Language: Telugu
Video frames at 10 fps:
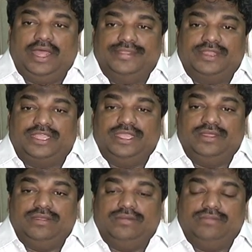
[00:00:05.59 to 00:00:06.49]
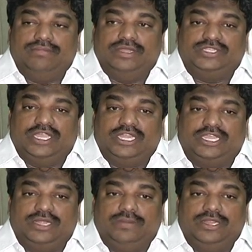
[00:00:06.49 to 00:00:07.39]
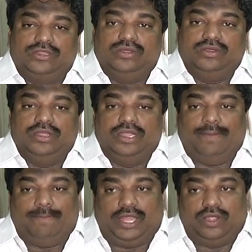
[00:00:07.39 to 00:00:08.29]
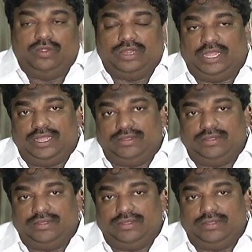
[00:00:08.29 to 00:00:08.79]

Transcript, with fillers: అందరికీ మంచి కార్యక్రమాలతో మాకు కూడా